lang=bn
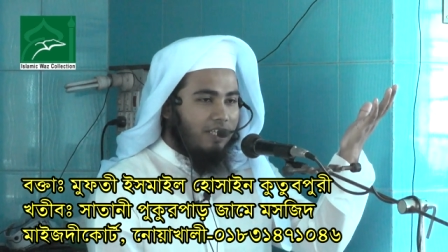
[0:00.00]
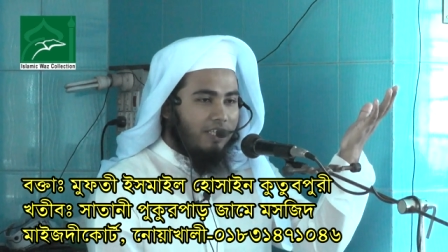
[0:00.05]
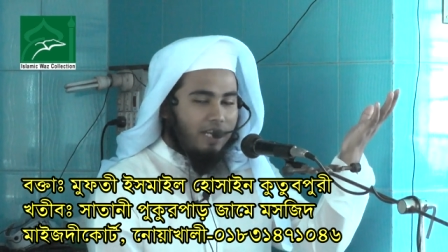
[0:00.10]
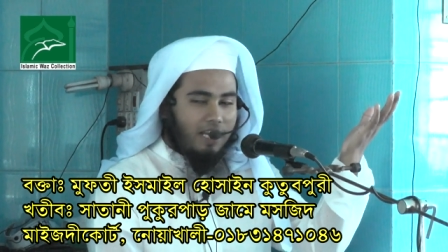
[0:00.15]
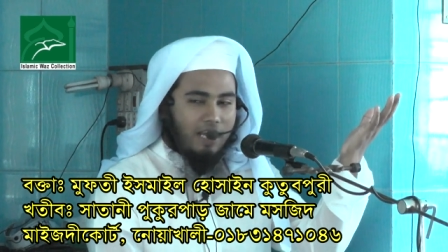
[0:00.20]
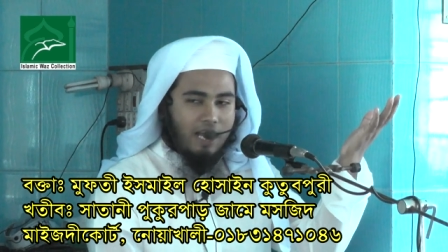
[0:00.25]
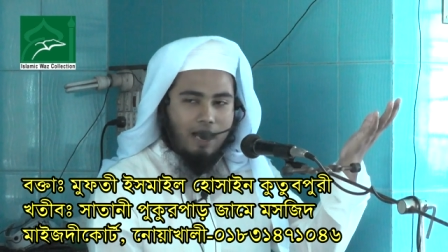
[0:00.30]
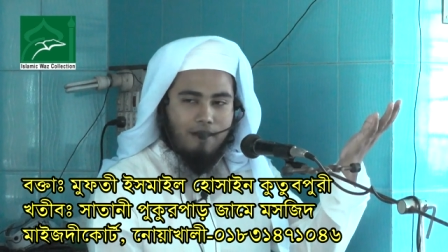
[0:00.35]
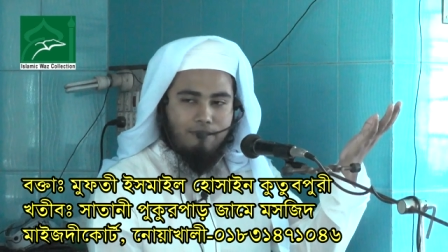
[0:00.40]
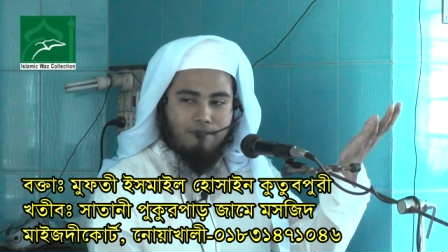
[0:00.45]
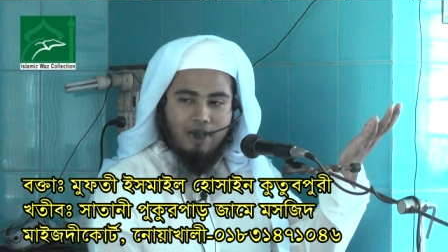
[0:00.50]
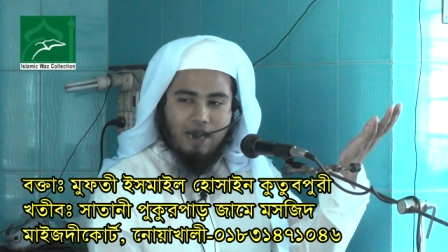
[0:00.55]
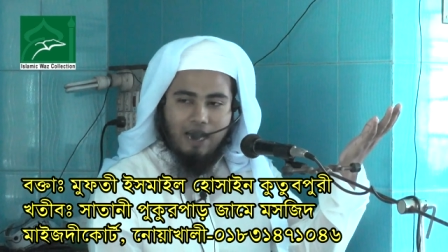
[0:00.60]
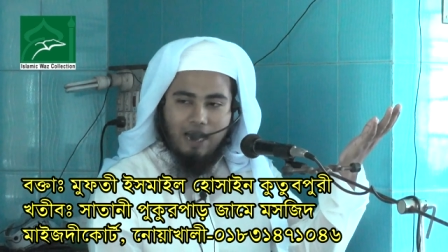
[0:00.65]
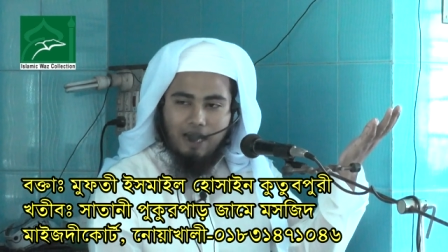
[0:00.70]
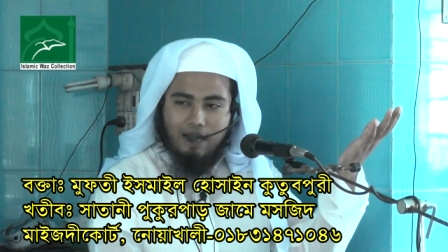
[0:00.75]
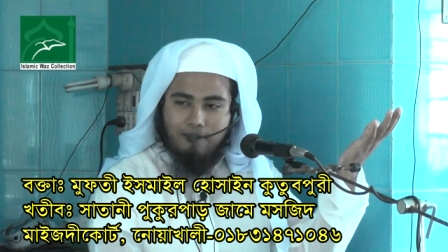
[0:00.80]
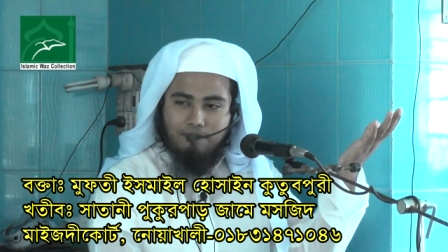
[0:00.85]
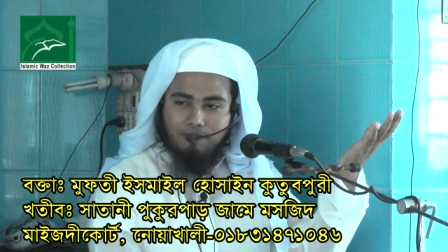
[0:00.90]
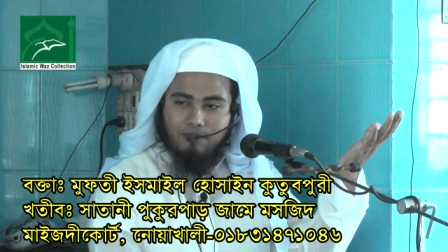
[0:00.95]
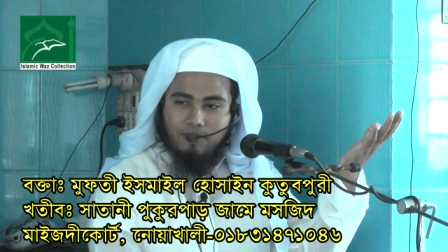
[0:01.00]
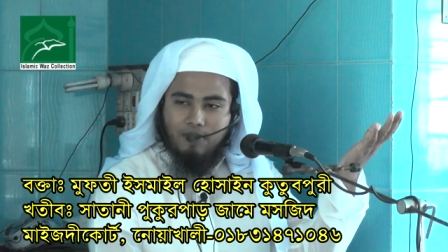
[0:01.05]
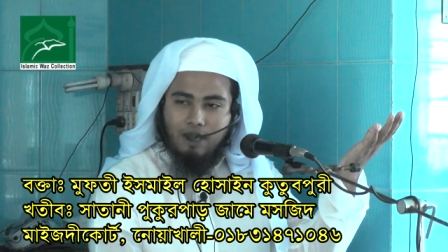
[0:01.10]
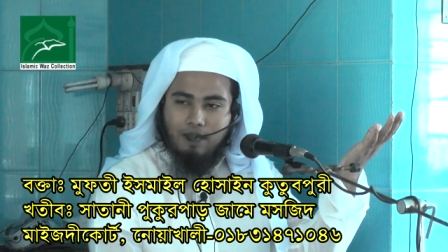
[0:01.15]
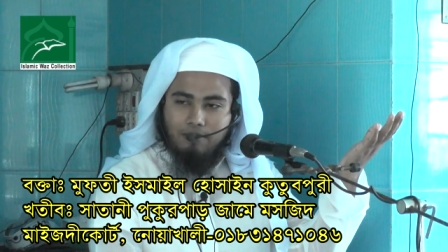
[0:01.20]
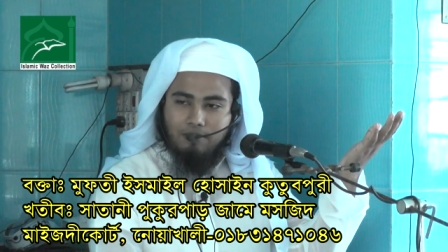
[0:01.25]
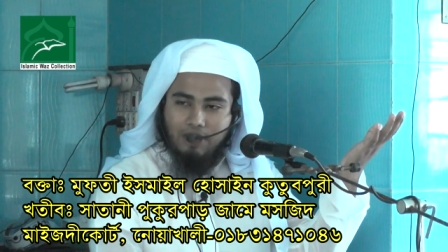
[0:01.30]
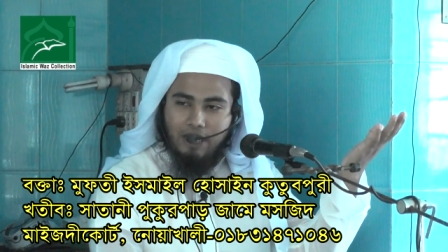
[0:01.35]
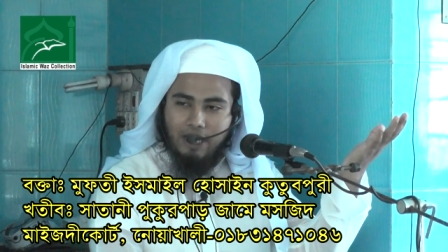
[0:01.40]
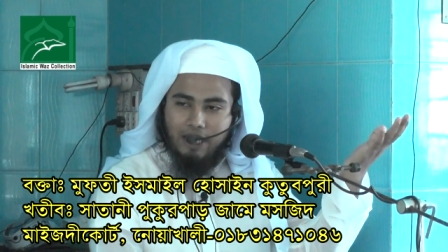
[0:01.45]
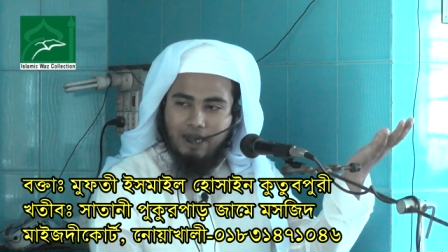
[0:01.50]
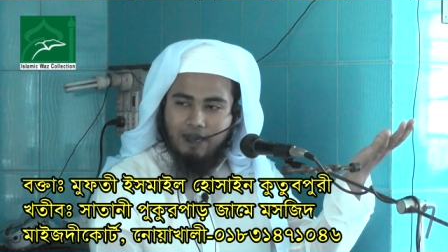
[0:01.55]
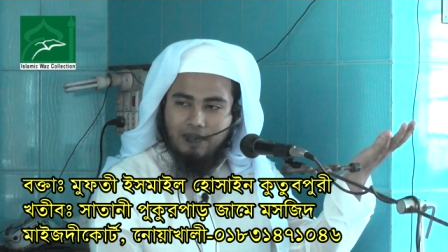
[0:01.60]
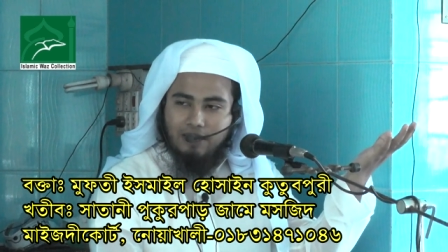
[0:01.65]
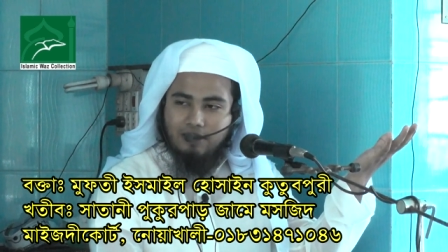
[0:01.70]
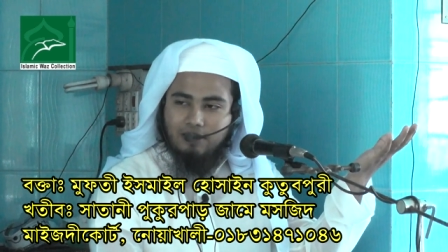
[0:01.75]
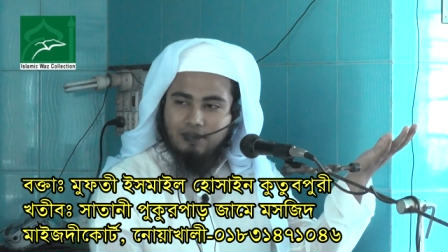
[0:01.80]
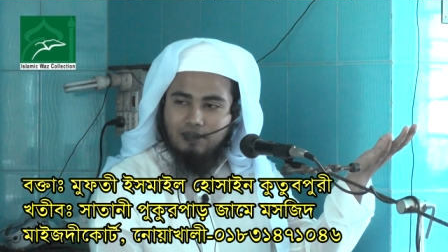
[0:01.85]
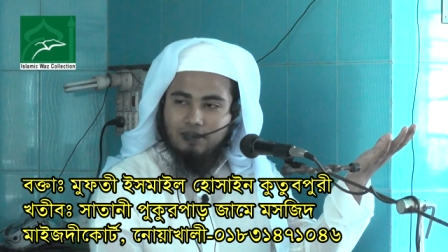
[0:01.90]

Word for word: সে আবুল আহাব আবু জাহেল